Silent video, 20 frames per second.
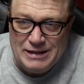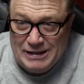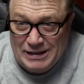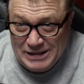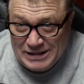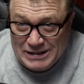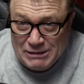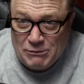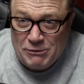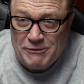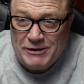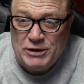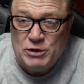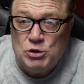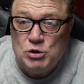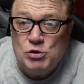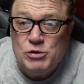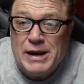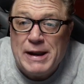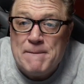estamos
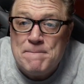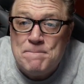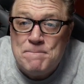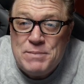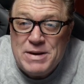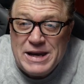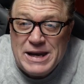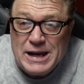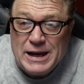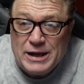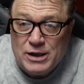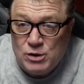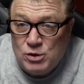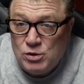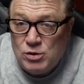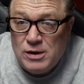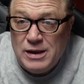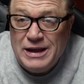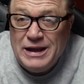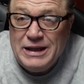hablando de un
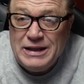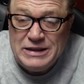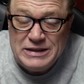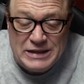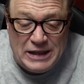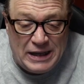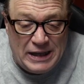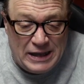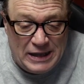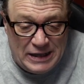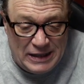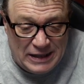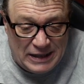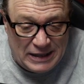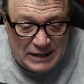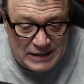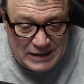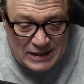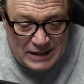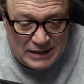empleado de la
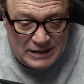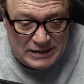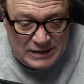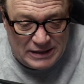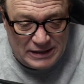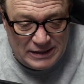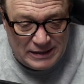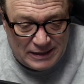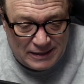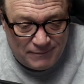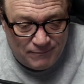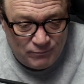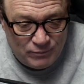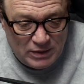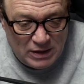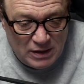alcaldía